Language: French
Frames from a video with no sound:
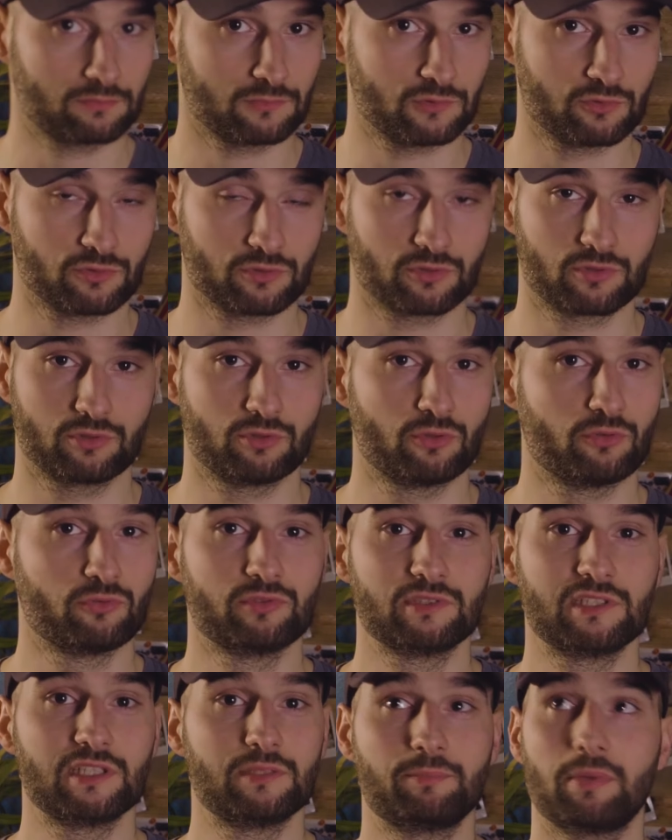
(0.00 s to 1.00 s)
Donc ne
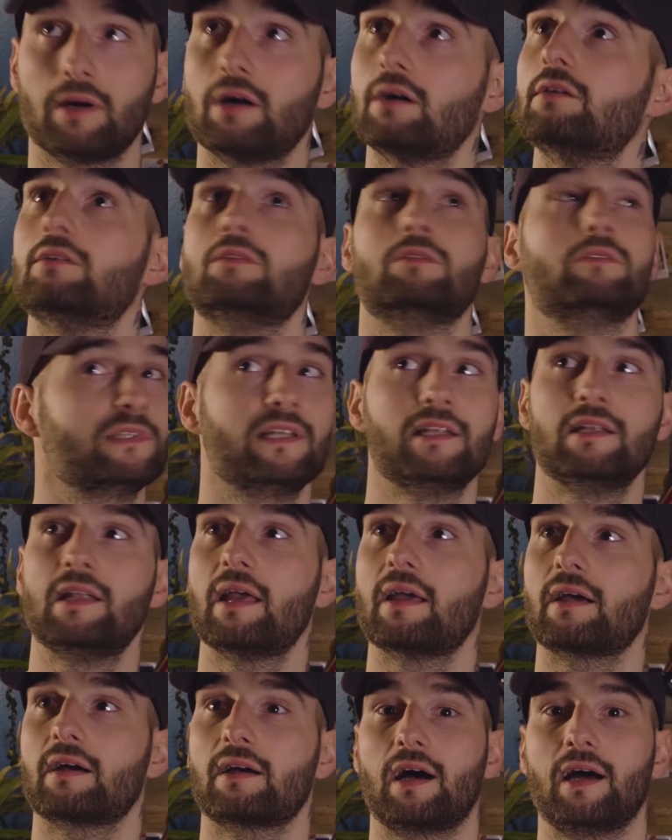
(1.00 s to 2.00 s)
vous dites pas euh,
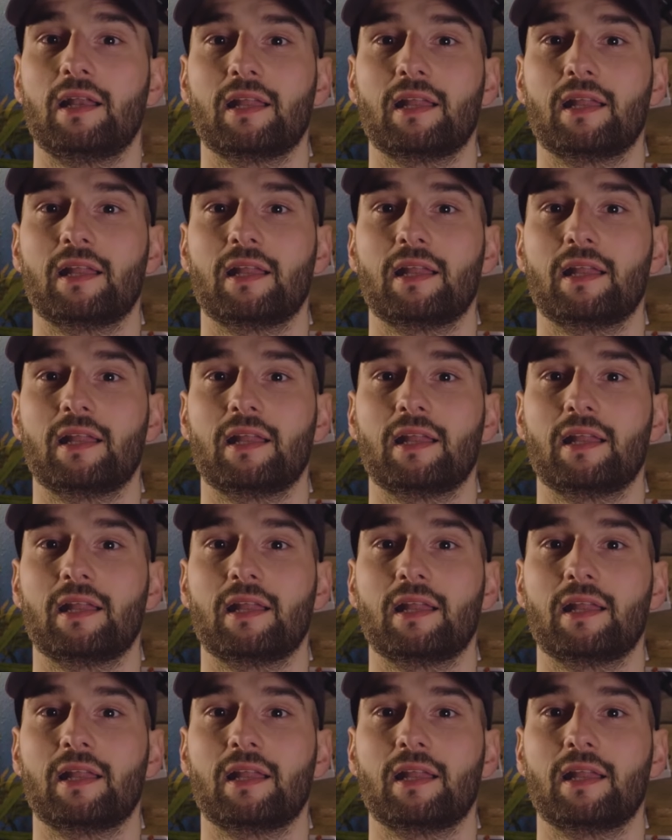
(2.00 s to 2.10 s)
l'air